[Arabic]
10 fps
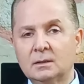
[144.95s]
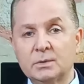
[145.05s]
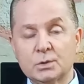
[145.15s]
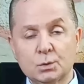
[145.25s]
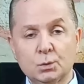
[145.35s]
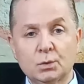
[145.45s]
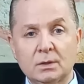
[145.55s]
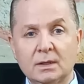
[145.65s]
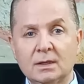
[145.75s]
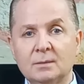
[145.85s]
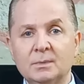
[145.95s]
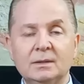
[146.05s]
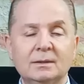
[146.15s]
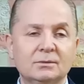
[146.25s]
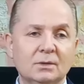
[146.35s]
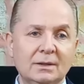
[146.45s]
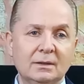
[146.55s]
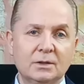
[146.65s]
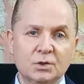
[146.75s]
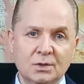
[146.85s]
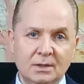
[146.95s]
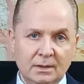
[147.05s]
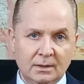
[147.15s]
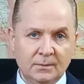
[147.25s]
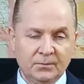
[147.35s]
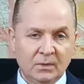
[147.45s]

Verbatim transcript: بظهور الألم هي الطريقة الشائعة